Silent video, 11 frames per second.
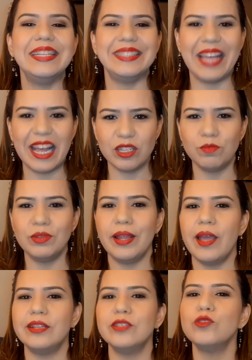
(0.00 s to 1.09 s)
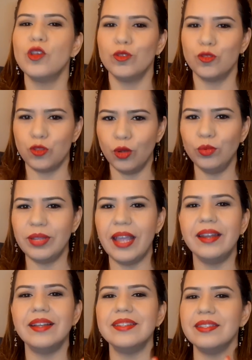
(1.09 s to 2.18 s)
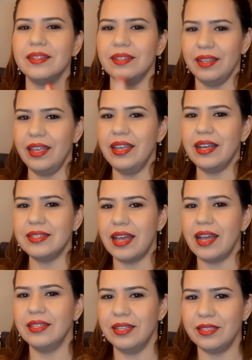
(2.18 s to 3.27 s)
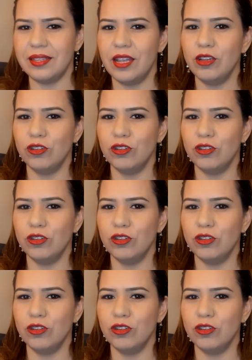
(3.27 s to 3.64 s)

das mulheres solteiras e casadas,